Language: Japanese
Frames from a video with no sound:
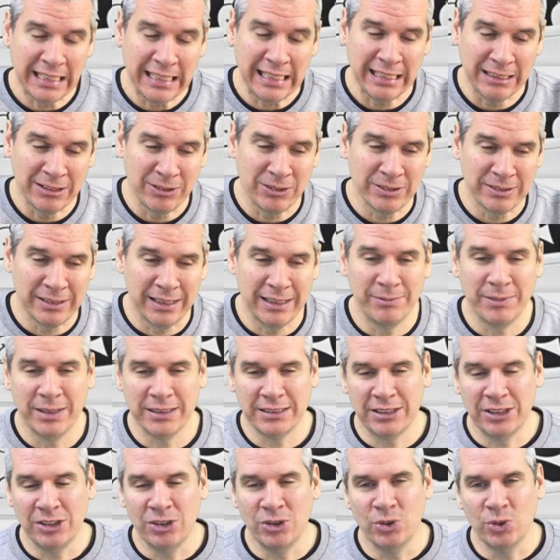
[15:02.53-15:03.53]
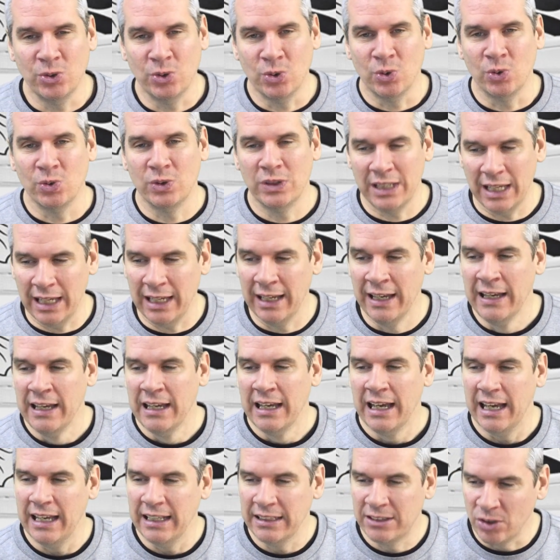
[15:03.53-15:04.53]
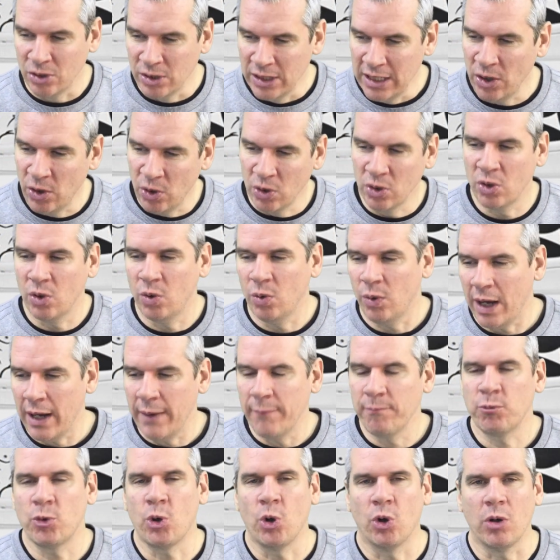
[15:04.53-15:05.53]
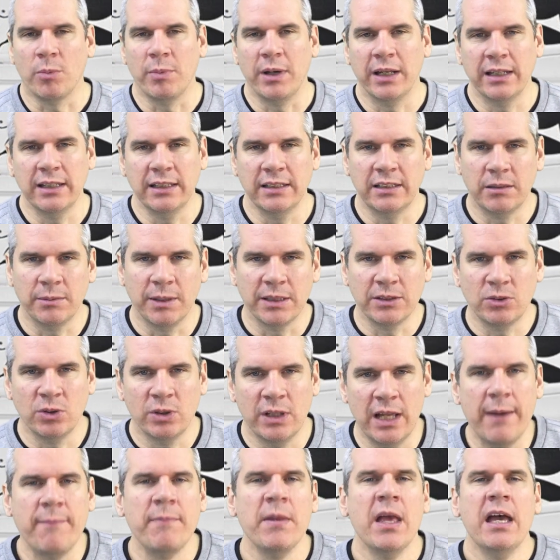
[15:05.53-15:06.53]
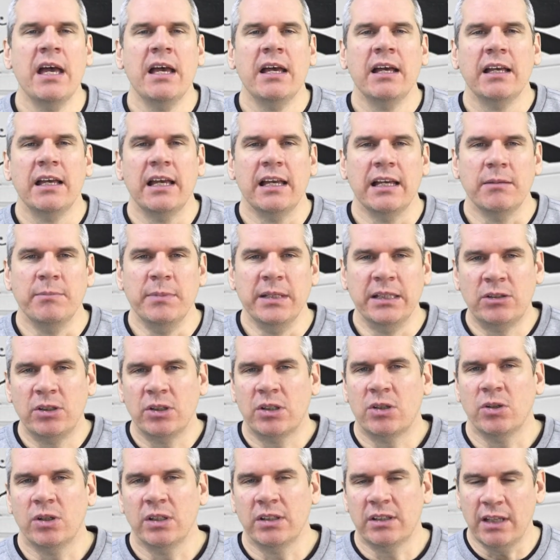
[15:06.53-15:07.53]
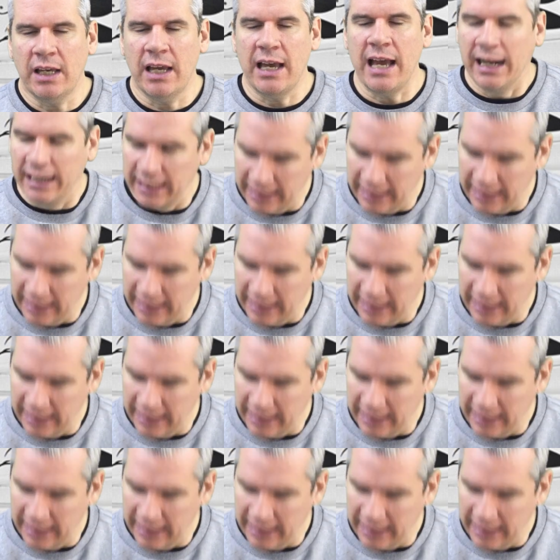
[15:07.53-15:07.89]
ありがとうございますというので、日本語はここまでにしますので、見てくれてあ